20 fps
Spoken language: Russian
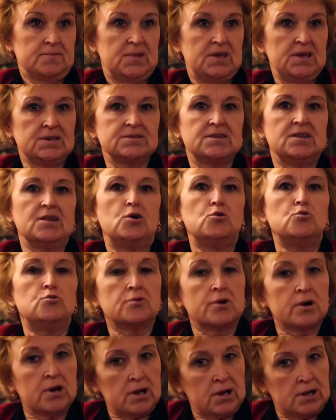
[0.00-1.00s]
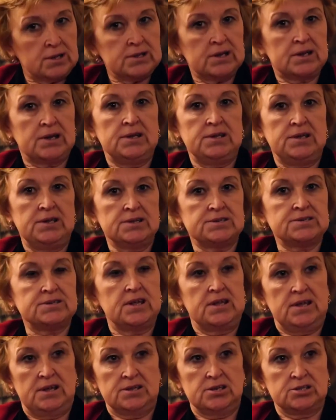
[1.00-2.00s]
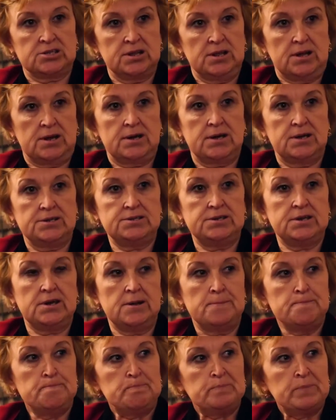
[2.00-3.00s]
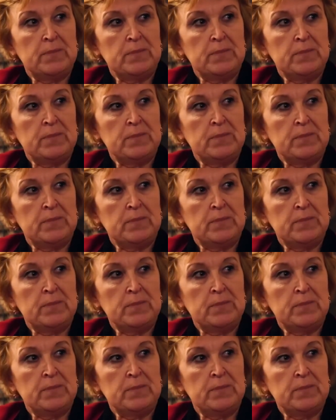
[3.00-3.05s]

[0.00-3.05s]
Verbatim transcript: Я сказала, ура, наконец-то я нашла. Хотя